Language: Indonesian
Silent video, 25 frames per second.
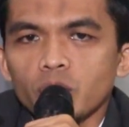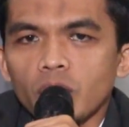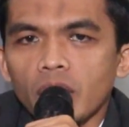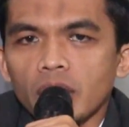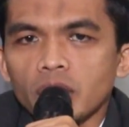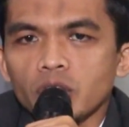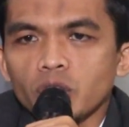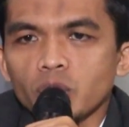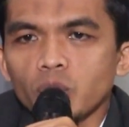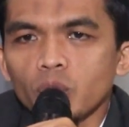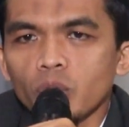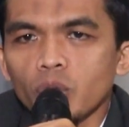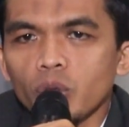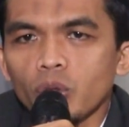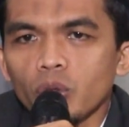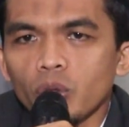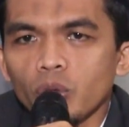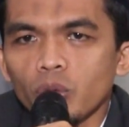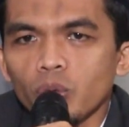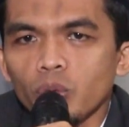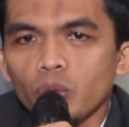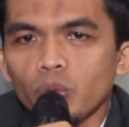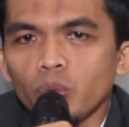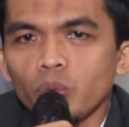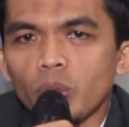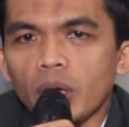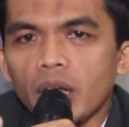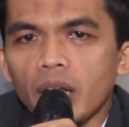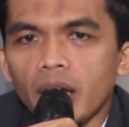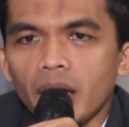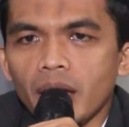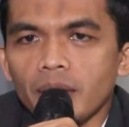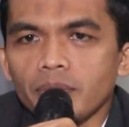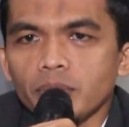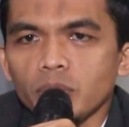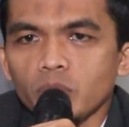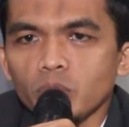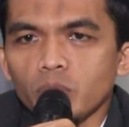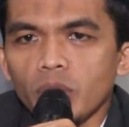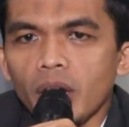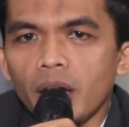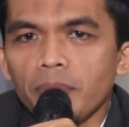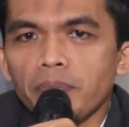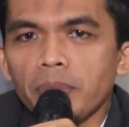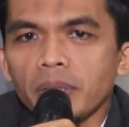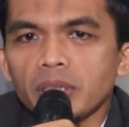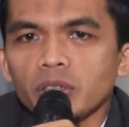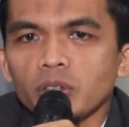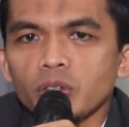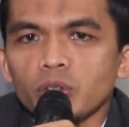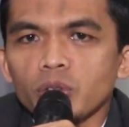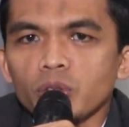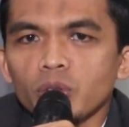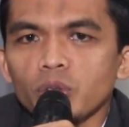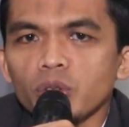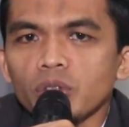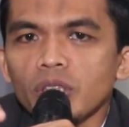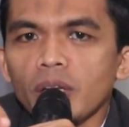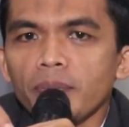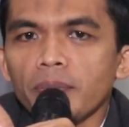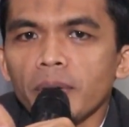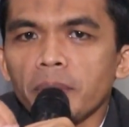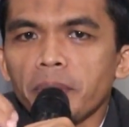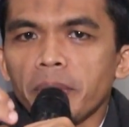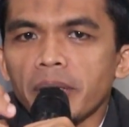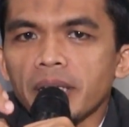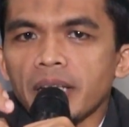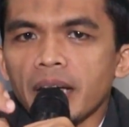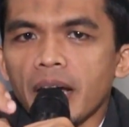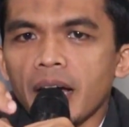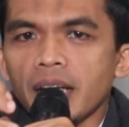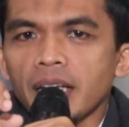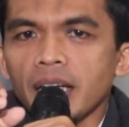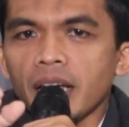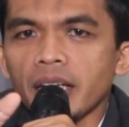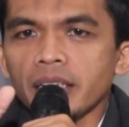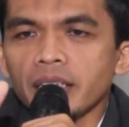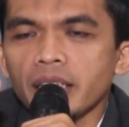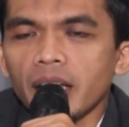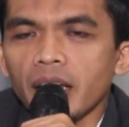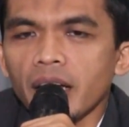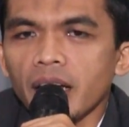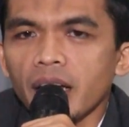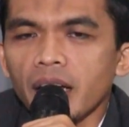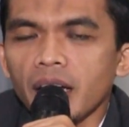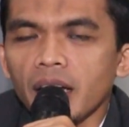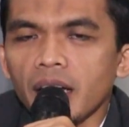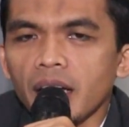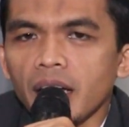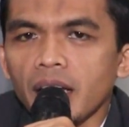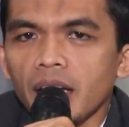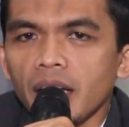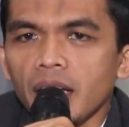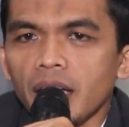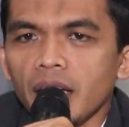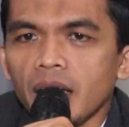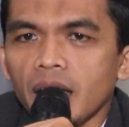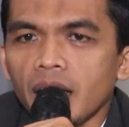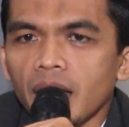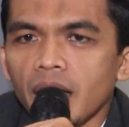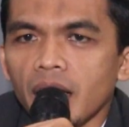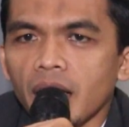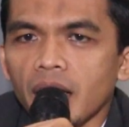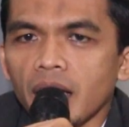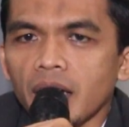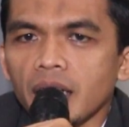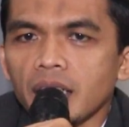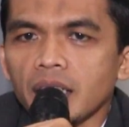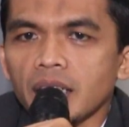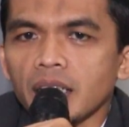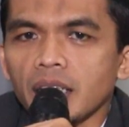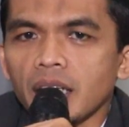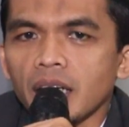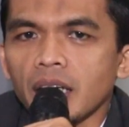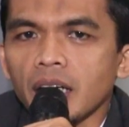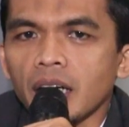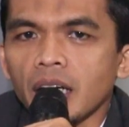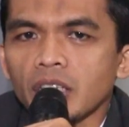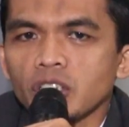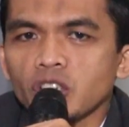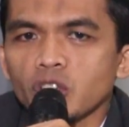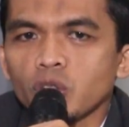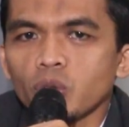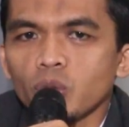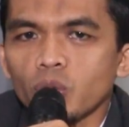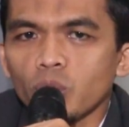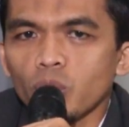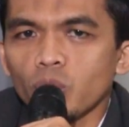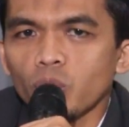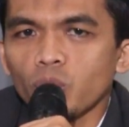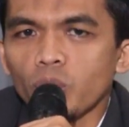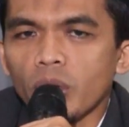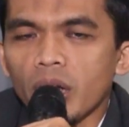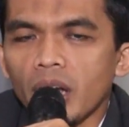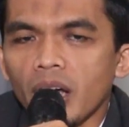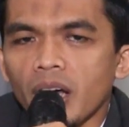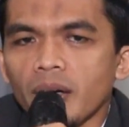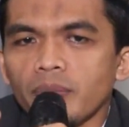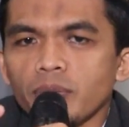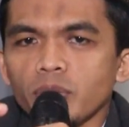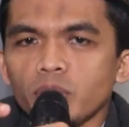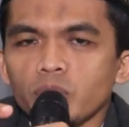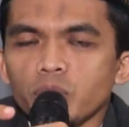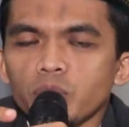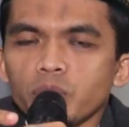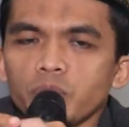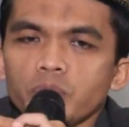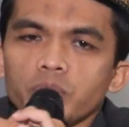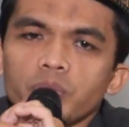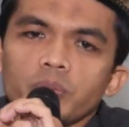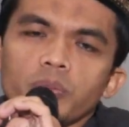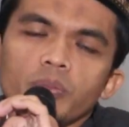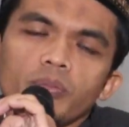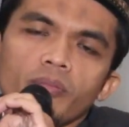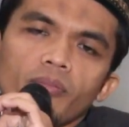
Asyukru wal hamdu. Apa sesungguhnya perbedaan antara uh, asyukru walhamdu.